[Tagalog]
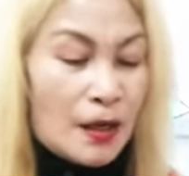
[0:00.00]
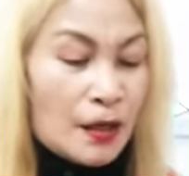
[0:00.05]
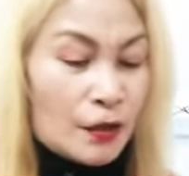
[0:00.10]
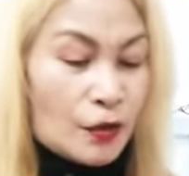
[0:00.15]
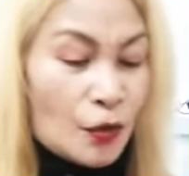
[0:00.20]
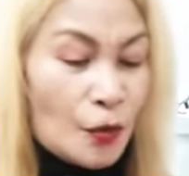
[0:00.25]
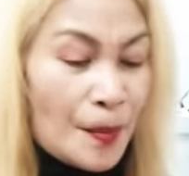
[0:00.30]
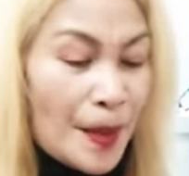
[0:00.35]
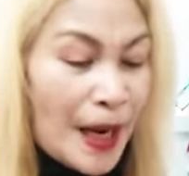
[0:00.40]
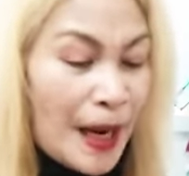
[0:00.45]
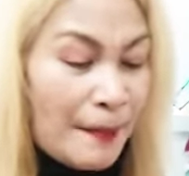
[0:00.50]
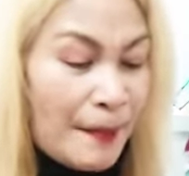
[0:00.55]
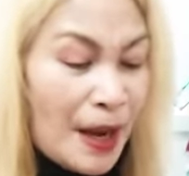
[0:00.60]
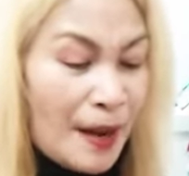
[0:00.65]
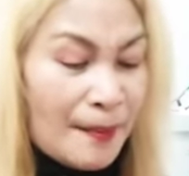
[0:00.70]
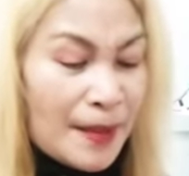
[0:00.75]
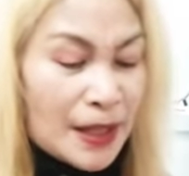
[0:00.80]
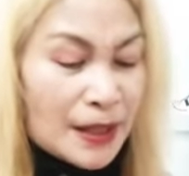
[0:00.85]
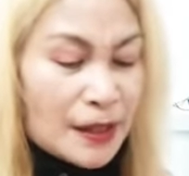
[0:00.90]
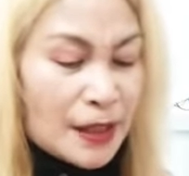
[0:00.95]
So mga
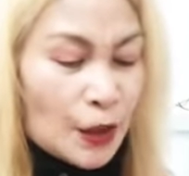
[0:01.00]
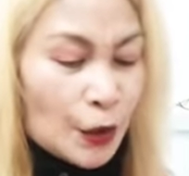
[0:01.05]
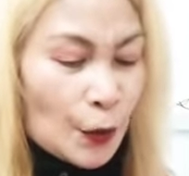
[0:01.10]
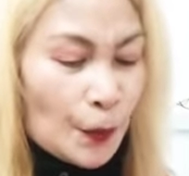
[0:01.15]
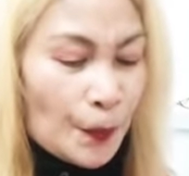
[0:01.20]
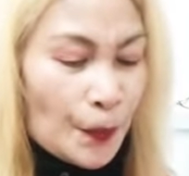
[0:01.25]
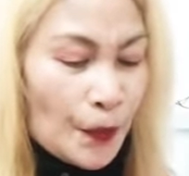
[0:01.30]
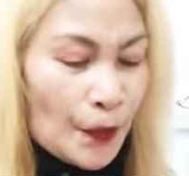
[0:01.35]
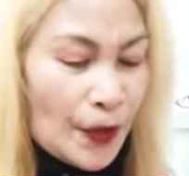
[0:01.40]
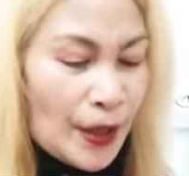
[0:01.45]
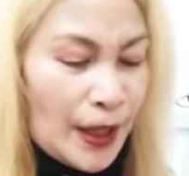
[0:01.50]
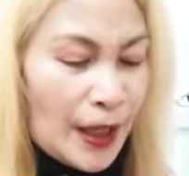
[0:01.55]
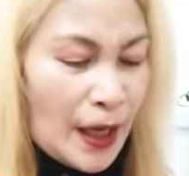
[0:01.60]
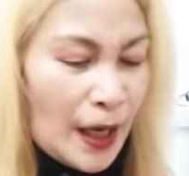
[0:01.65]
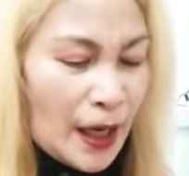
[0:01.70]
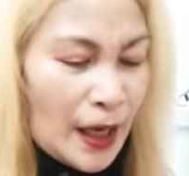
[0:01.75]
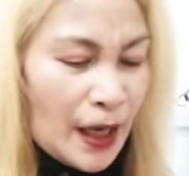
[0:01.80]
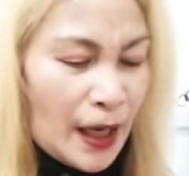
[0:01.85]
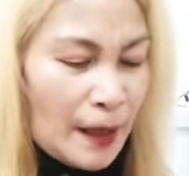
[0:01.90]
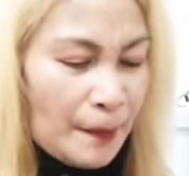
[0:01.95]
mamis, ito po'y
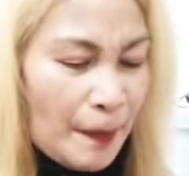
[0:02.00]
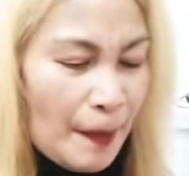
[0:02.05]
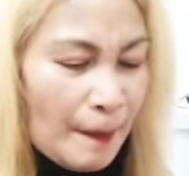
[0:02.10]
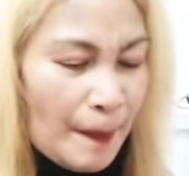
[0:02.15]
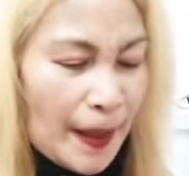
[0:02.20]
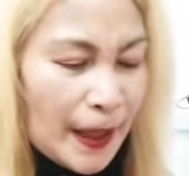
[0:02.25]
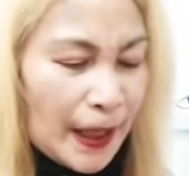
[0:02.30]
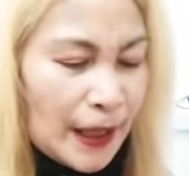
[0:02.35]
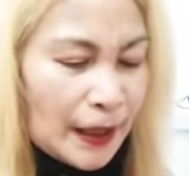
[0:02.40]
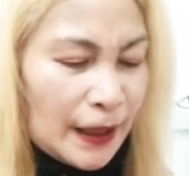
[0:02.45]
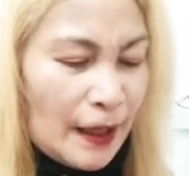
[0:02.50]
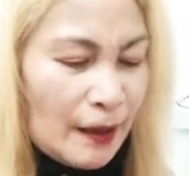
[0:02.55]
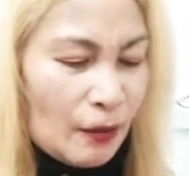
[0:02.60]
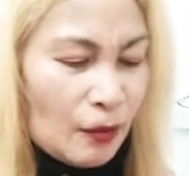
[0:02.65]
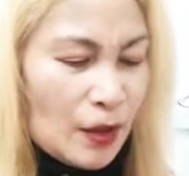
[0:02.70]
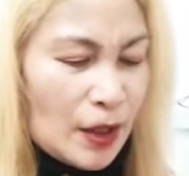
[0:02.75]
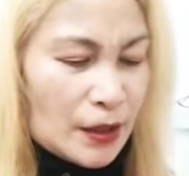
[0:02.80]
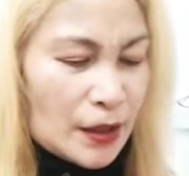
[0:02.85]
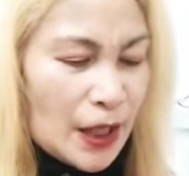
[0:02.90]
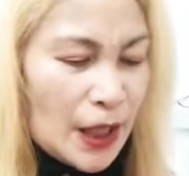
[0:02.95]
uh, ipapakita
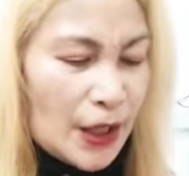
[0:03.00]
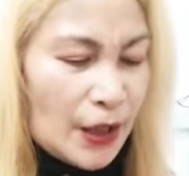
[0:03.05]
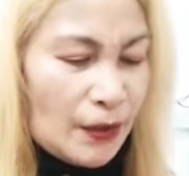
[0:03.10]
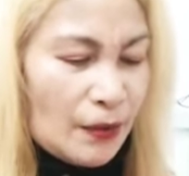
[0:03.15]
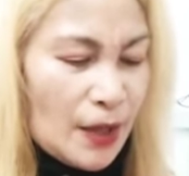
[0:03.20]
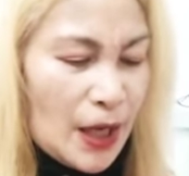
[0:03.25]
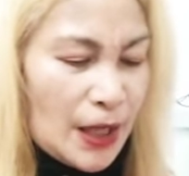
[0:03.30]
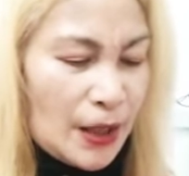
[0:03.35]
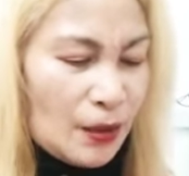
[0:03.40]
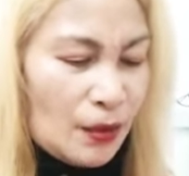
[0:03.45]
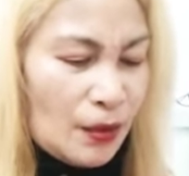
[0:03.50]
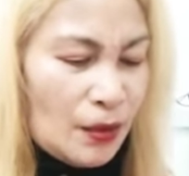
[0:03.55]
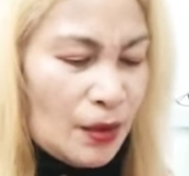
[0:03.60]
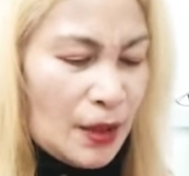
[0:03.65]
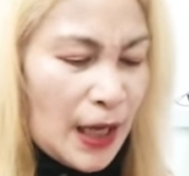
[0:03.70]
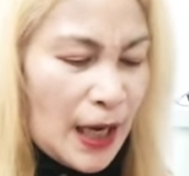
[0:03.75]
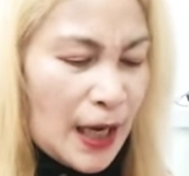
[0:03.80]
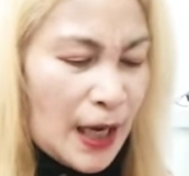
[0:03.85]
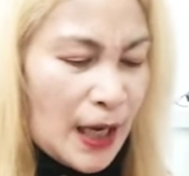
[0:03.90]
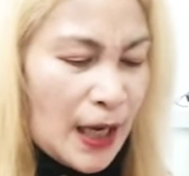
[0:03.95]
ko na sa inyo ngayon
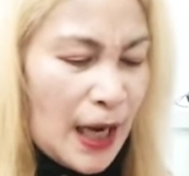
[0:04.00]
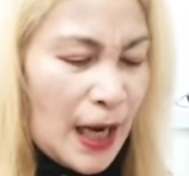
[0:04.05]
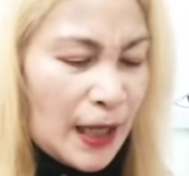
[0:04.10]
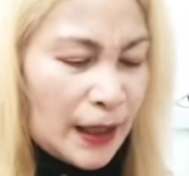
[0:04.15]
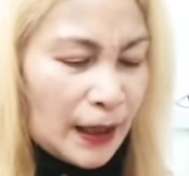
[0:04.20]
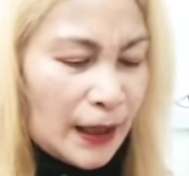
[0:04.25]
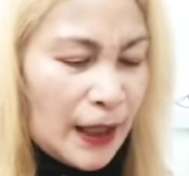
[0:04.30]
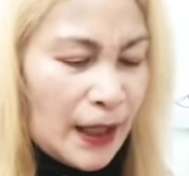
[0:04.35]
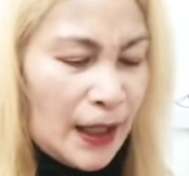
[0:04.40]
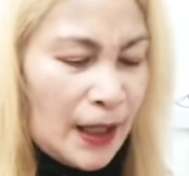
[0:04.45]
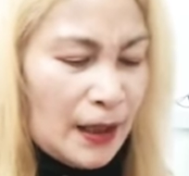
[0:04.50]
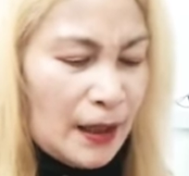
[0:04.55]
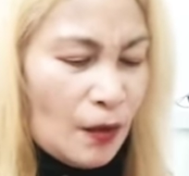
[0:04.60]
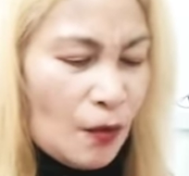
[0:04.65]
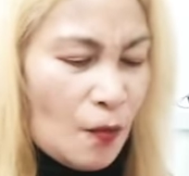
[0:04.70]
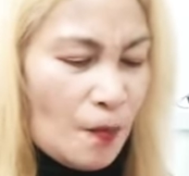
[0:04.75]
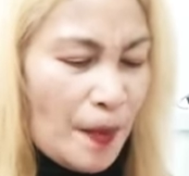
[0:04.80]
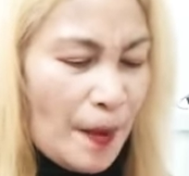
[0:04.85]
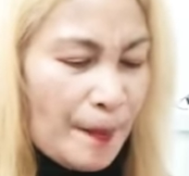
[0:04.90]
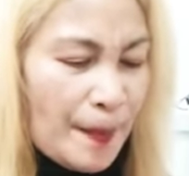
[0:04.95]
ang ating
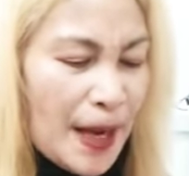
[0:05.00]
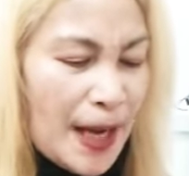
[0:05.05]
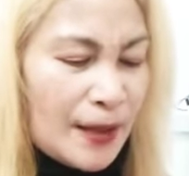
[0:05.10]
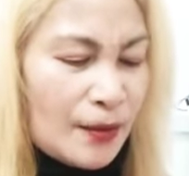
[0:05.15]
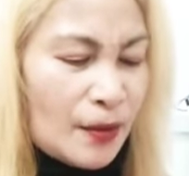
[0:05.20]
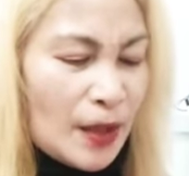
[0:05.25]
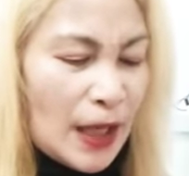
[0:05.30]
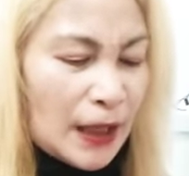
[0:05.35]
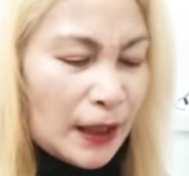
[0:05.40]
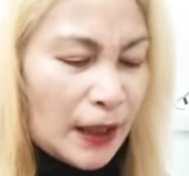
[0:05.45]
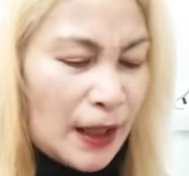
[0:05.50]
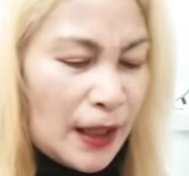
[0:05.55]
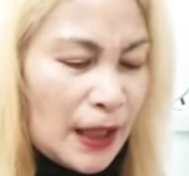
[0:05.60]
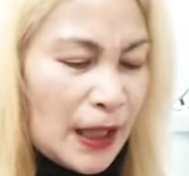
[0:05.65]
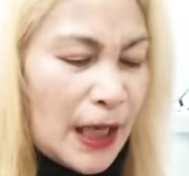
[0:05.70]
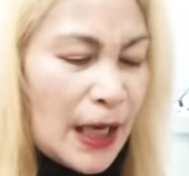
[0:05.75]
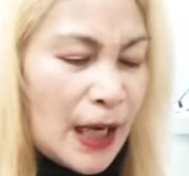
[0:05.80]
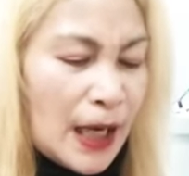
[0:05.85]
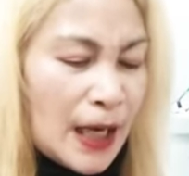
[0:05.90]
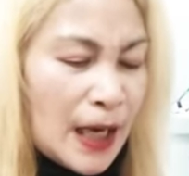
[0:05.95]
kung paano
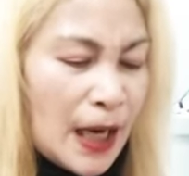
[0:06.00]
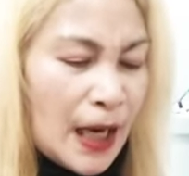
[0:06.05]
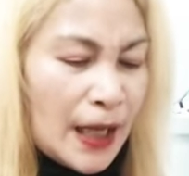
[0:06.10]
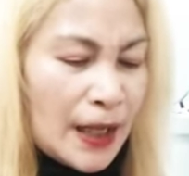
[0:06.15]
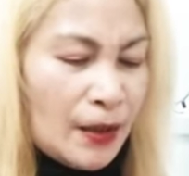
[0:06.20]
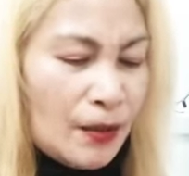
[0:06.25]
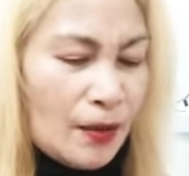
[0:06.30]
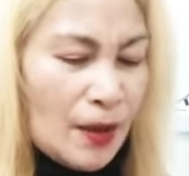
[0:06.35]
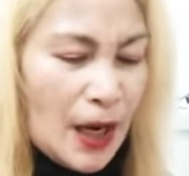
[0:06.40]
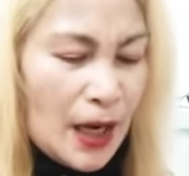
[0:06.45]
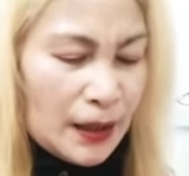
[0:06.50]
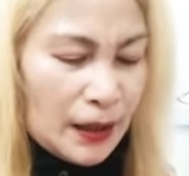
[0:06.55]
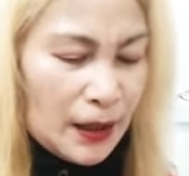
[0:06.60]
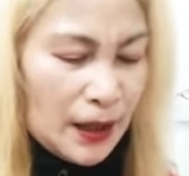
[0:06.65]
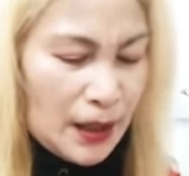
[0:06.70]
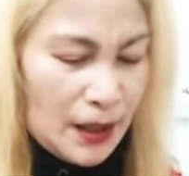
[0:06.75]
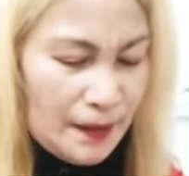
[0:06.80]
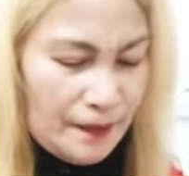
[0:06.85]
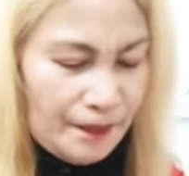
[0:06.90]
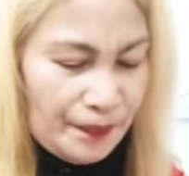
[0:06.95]
natin ilagay yung
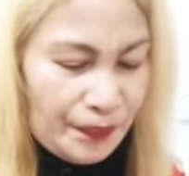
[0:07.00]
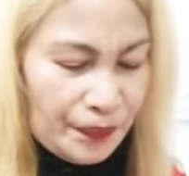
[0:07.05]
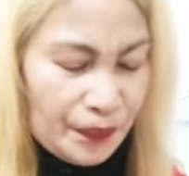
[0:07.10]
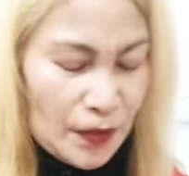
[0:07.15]
ating